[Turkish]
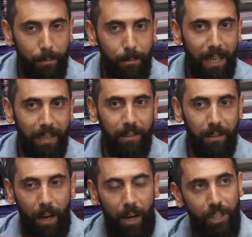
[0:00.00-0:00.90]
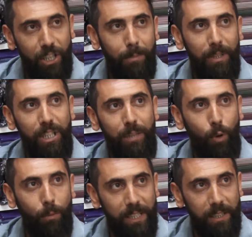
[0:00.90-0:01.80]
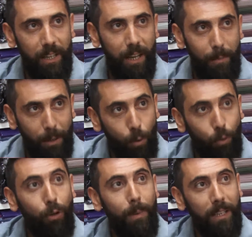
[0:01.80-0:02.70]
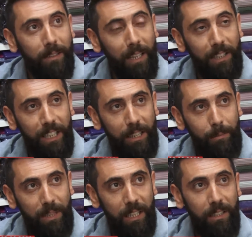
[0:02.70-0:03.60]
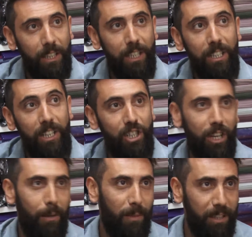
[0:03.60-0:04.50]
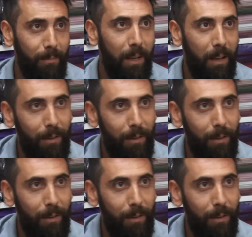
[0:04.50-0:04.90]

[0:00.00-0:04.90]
Ben acil bir işim olmasına rağmen otoparktan 27 dakika çıkamadım